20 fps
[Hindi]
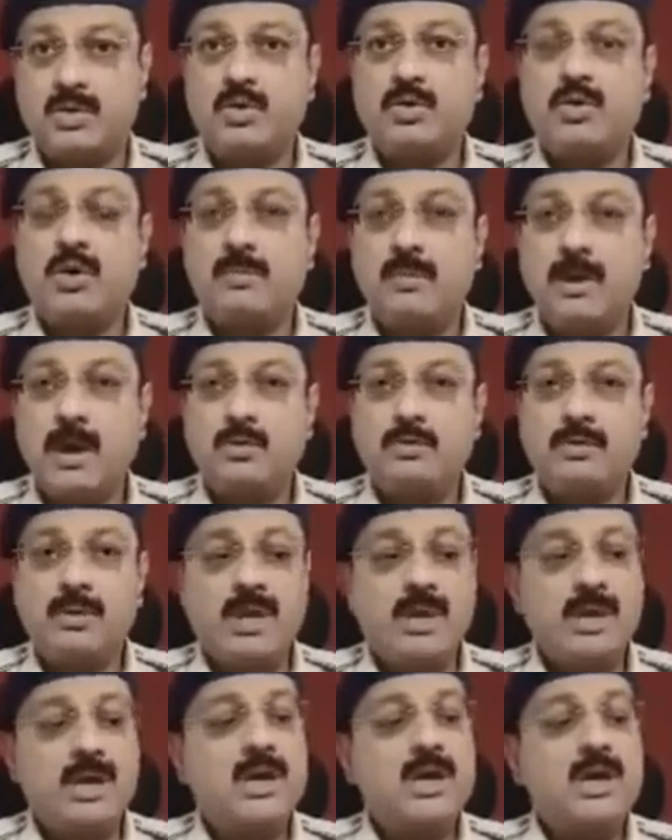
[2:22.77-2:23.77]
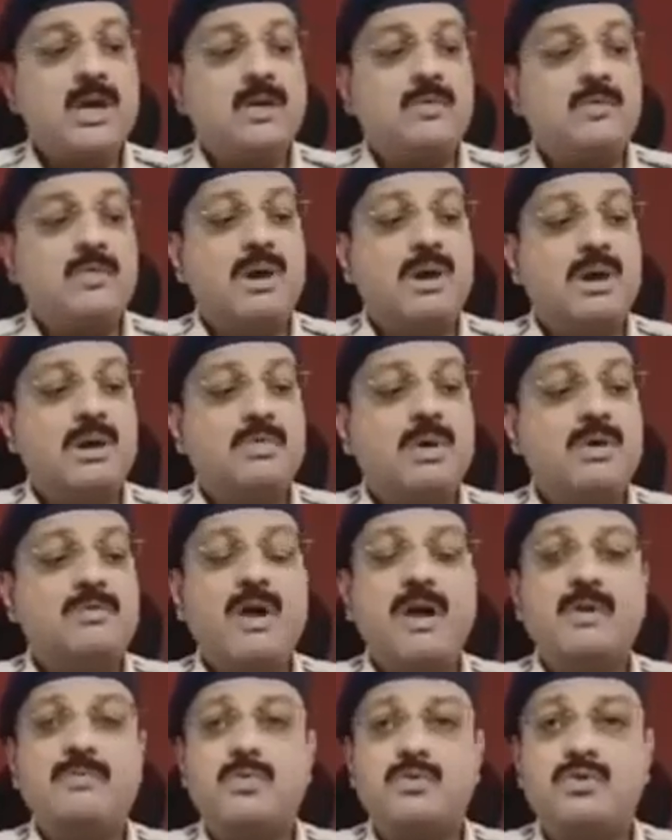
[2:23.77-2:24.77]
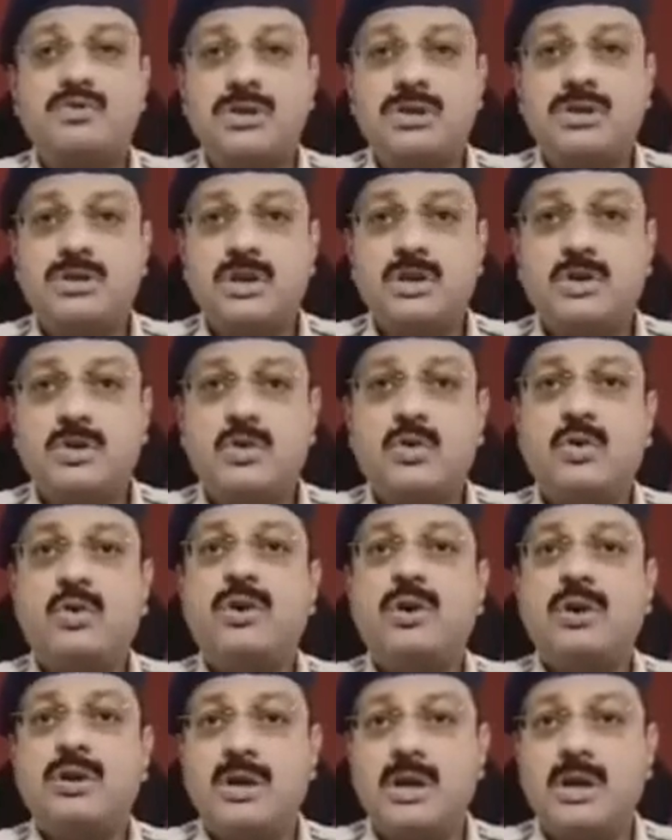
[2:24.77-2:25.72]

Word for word: लोगों को ये मालूम नहीं है वन डबल फाइव टू सिक्स जीरो